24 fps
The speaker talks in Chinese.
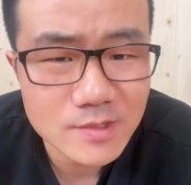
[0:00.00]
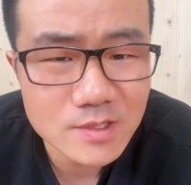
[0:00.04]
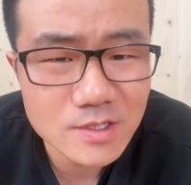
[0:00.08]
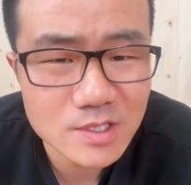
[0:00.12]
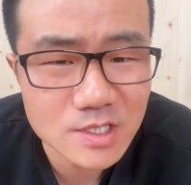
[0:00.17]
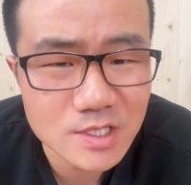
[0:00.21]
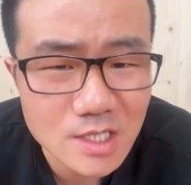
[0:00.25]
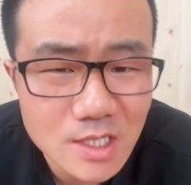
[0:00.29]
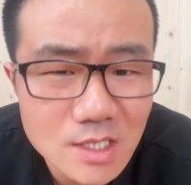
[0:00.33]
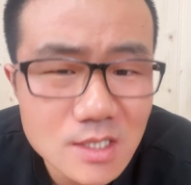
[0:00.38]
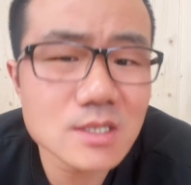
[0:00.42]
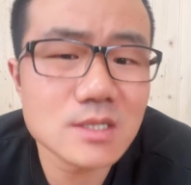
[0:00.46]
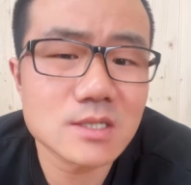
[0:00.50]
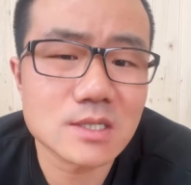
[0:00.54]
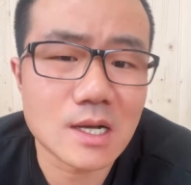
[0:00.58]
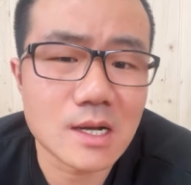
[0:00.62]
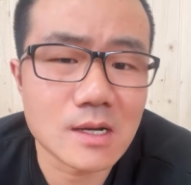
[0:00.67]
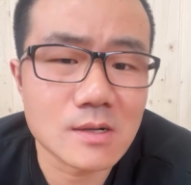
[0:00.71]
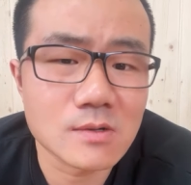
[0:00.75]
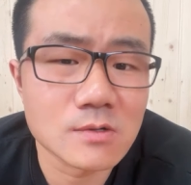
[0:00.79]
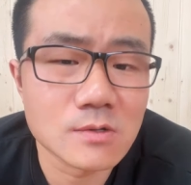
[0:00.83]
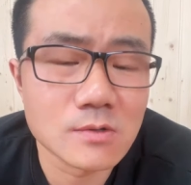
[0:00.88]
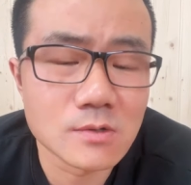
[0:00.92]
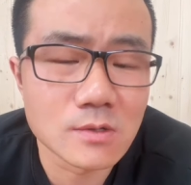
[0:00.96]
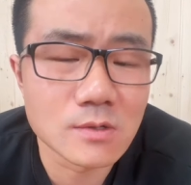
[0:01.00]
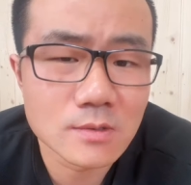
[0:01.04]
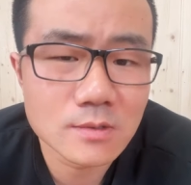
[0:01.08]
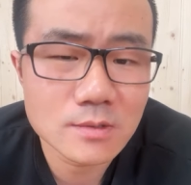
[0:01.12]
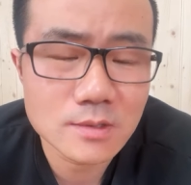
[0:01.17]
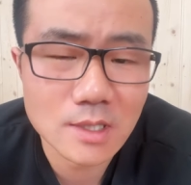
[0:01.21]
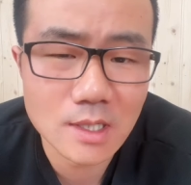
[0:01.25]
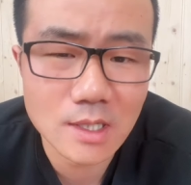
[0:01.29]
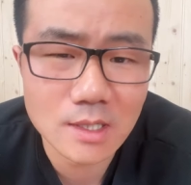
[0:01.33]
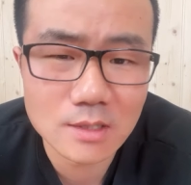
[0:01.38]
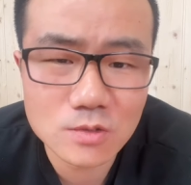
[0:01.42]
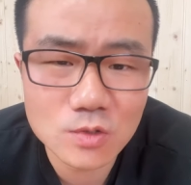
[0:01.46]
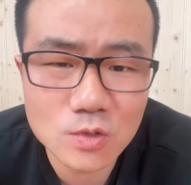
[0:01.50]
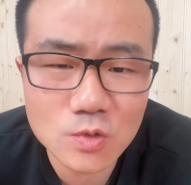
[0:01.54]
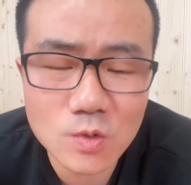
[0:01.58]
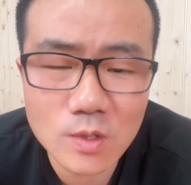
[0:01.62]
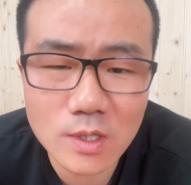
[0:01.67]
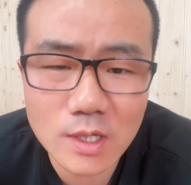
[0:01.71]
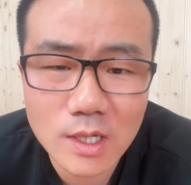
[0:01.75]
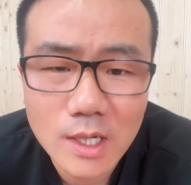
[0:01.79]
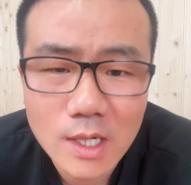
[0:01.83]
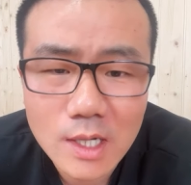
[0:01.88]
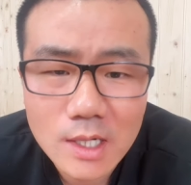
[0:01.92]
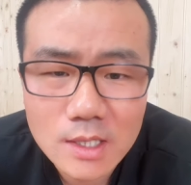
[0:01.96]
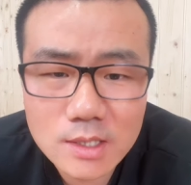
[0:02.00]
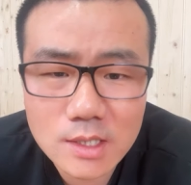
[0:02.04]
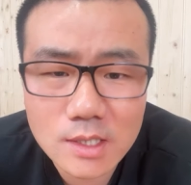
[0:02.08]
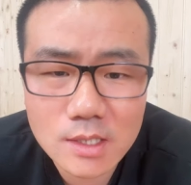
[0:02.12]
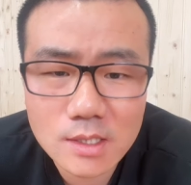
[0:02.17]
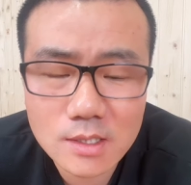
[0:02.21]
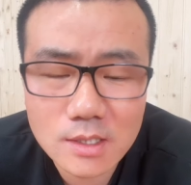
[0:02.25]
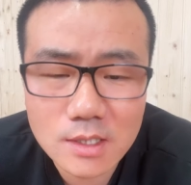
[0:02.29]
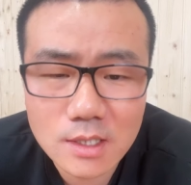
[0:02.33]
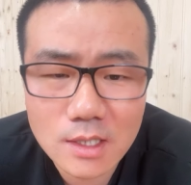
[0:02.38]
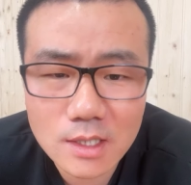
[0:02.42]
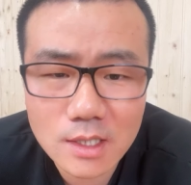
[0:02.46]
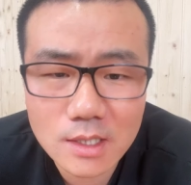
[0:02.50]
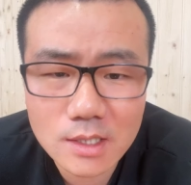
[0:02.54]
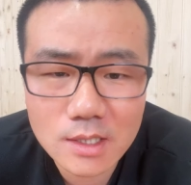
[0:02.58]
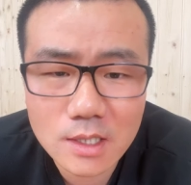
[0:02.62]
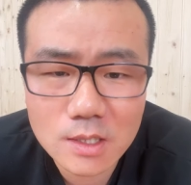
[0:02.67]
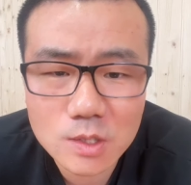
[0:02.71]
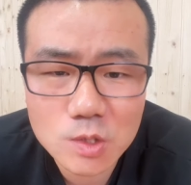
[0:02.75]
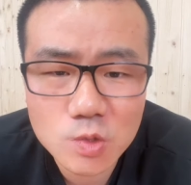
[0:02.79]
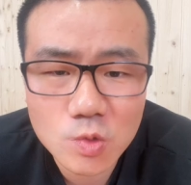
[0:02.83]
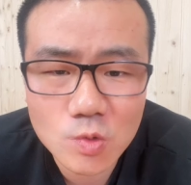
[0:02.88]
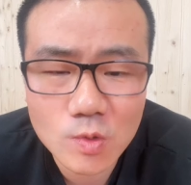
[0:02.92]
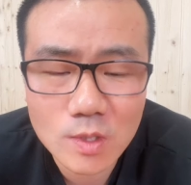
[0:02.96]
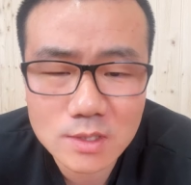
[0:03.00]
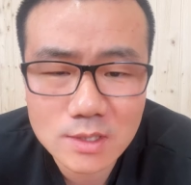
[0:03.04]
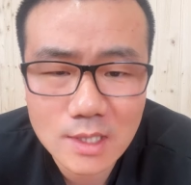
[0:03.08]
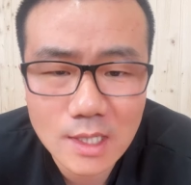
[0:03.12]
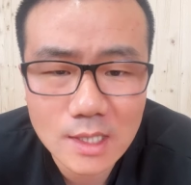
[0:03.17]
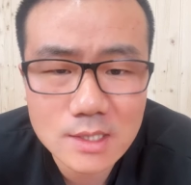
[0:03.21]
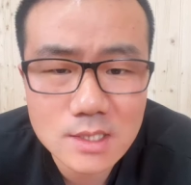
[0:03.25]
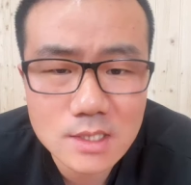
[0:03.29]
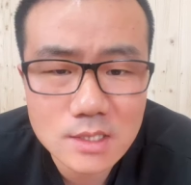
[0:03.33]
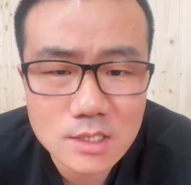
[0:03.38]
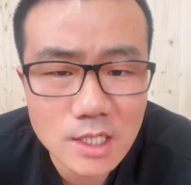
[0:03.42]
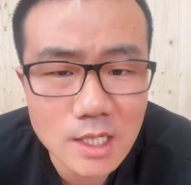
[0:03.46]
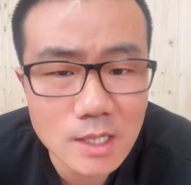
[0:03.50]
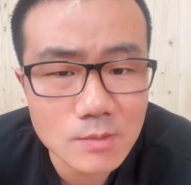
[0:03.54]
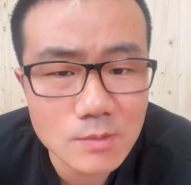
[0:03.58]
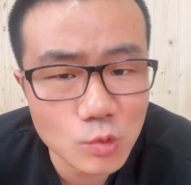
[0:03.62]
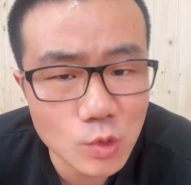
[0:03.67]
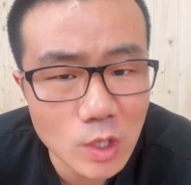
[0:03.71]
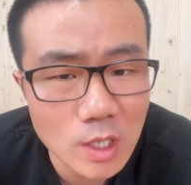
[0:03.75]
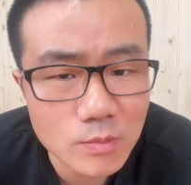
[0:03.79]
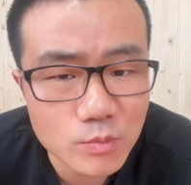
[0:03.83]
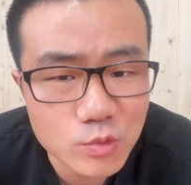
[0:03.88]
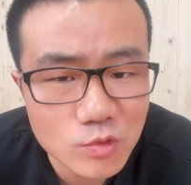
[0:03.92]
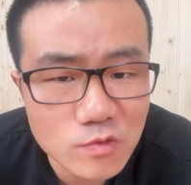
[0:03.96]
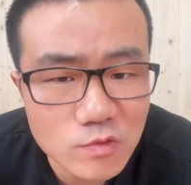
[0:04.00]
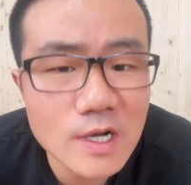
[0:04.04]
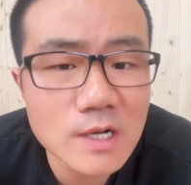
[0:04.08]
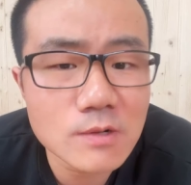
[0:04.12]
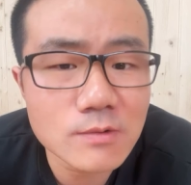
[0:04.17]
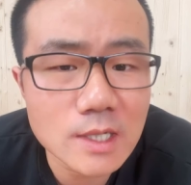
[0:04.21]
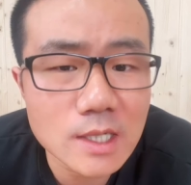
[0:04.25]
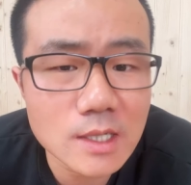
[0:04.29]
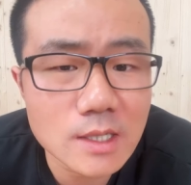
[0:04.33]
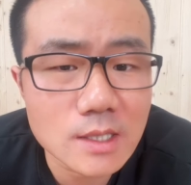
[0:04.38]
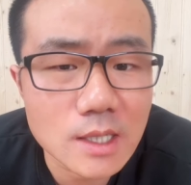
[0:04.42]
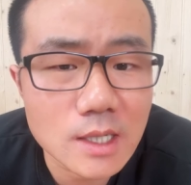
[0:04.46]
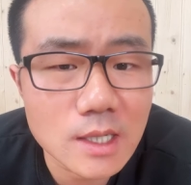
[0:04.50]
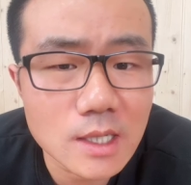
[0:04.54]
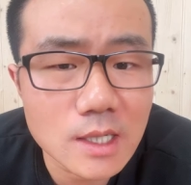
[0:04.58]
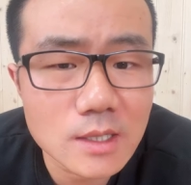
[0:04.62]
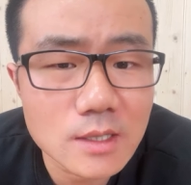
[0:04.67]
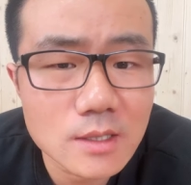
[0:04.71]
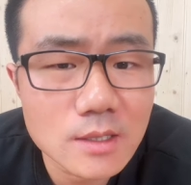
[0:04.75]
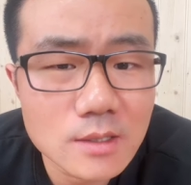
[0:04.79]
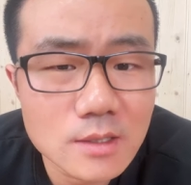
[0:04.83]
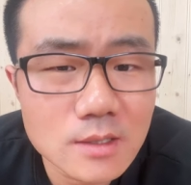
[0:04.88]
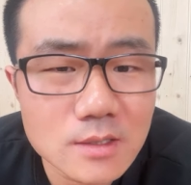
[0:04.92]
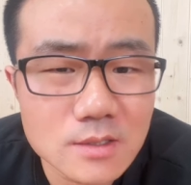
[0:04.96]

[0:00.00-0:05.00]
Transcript: 极其残酷，错宁可这个错杀一千，我也不放过一人。